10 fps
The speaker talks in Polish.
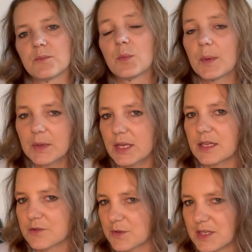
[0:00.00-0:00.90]
Bo
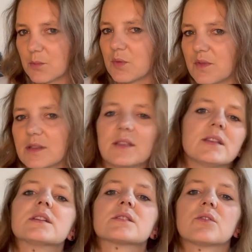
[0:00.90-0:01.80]
pamiętajcie, ustępowanie
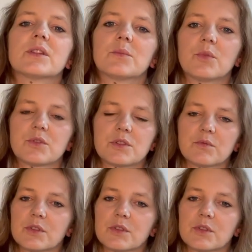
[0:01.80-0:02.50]
nie jest chodem bocznym,